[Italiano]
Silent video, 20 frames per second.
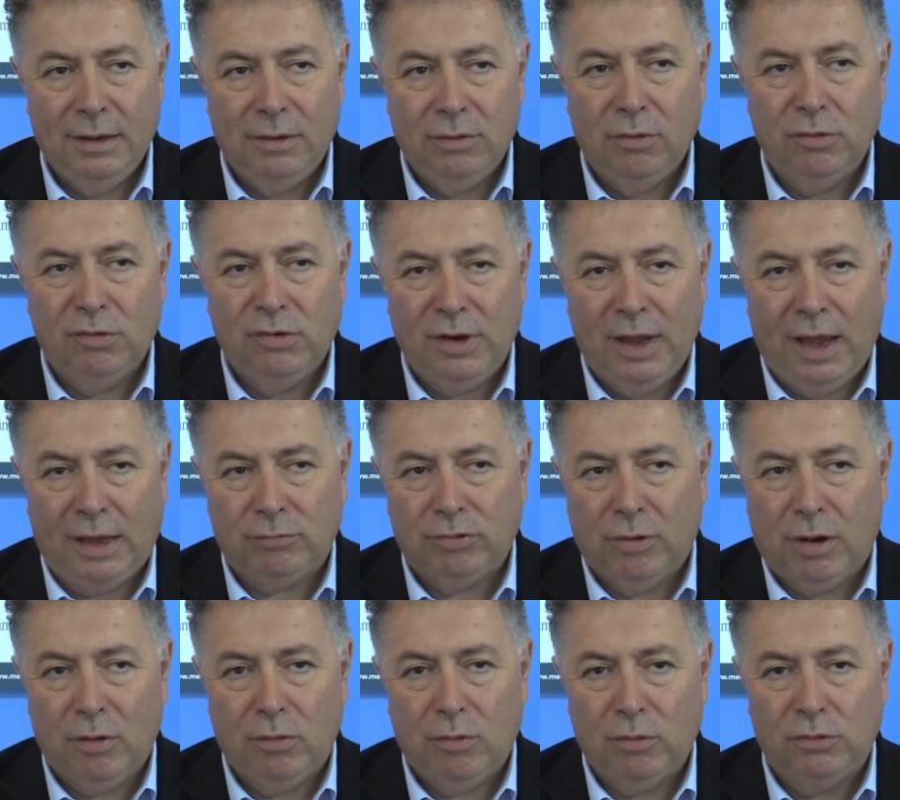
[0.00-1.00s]
non si
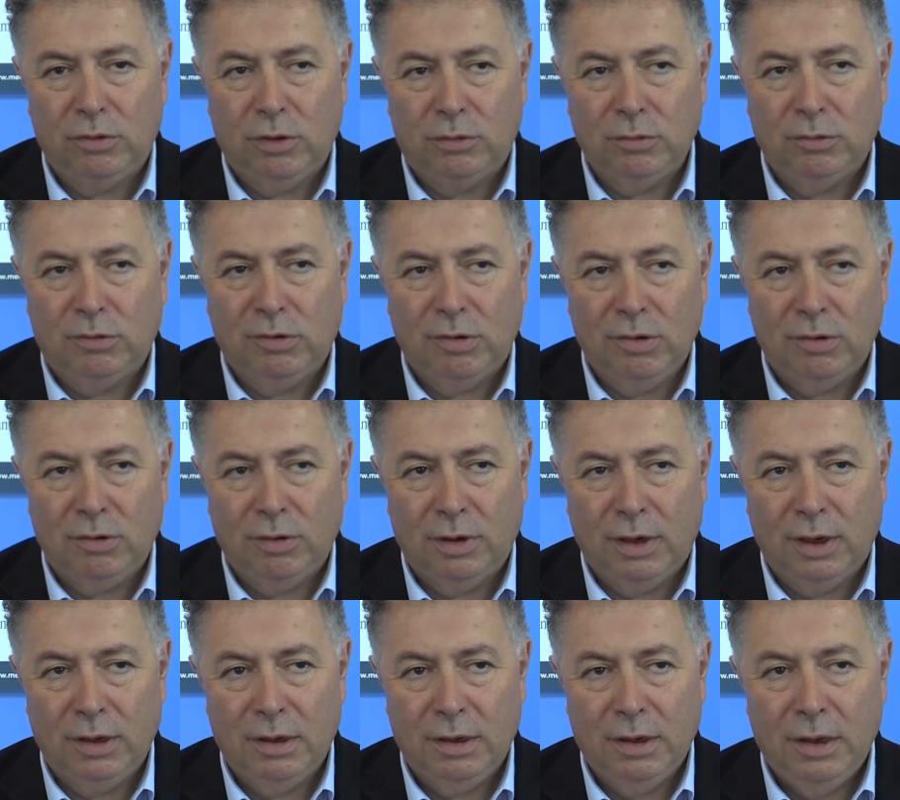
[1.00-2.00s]
attua la
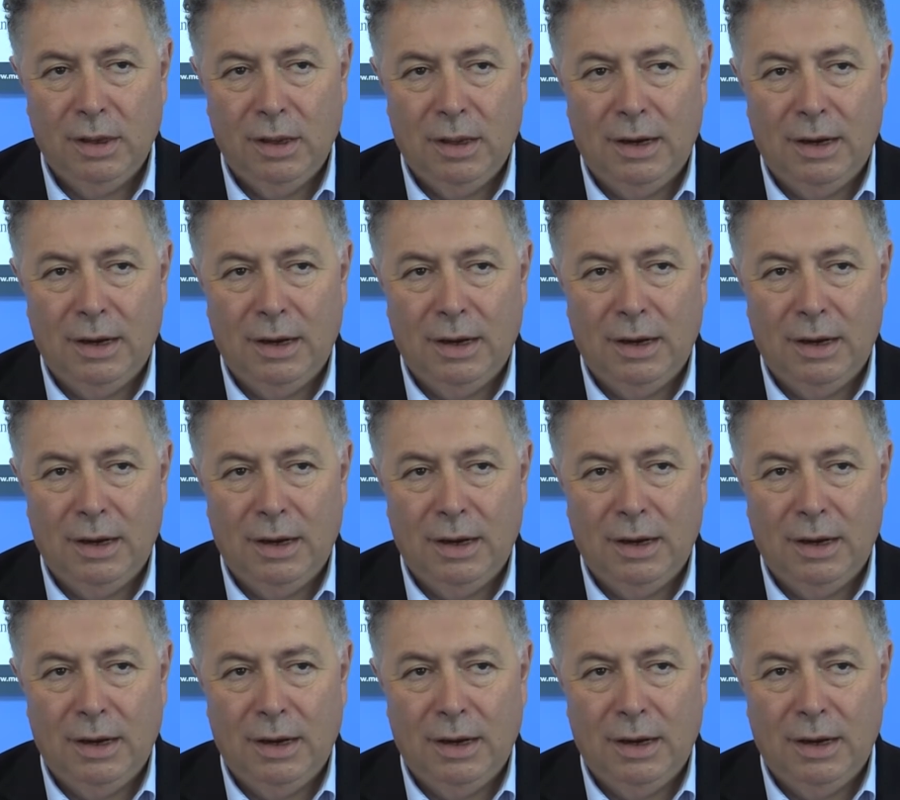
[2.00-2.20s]
Costituzione.